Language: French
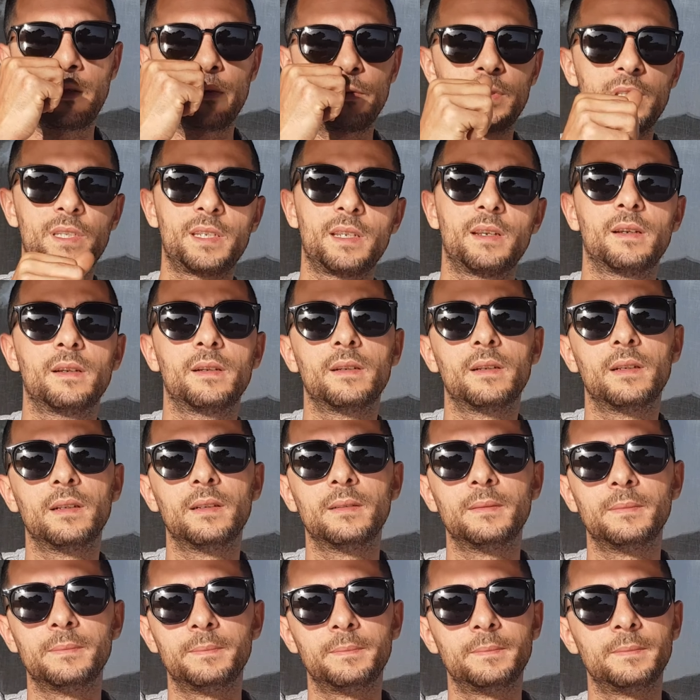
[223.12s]
C'est
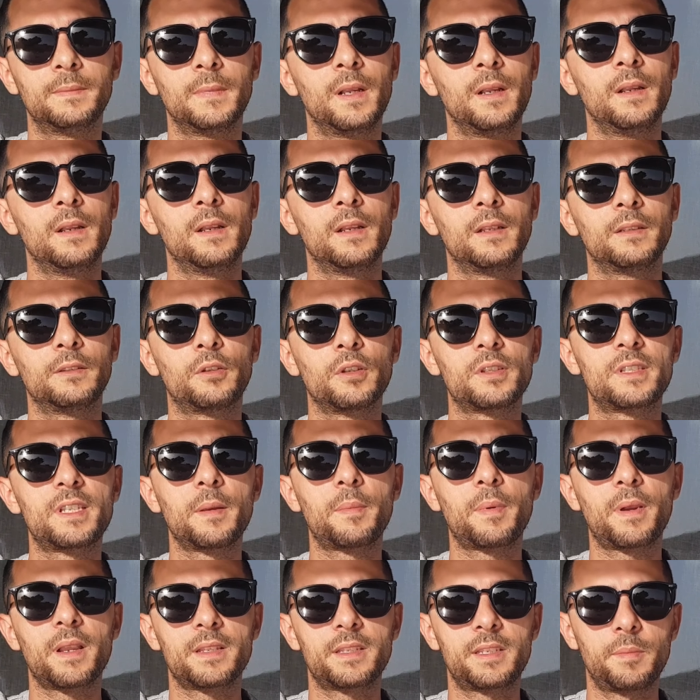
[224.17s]
de
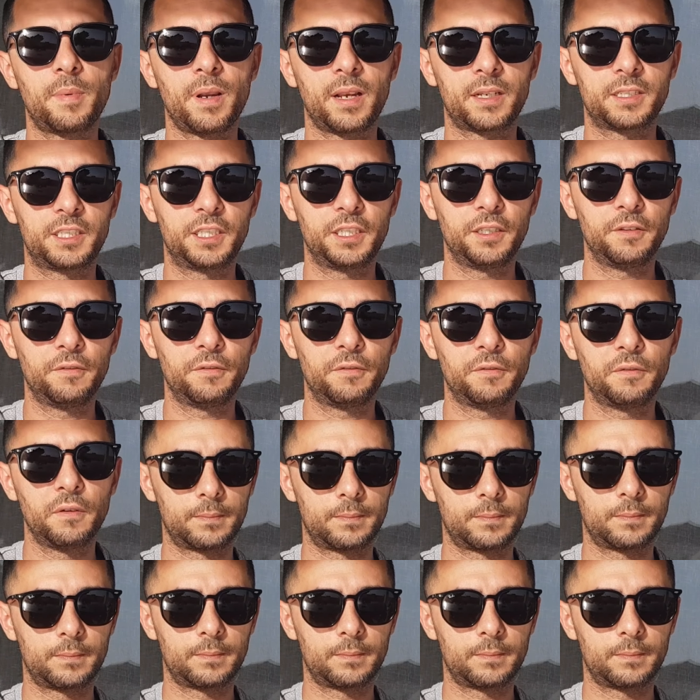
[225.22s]
ces principes actifs.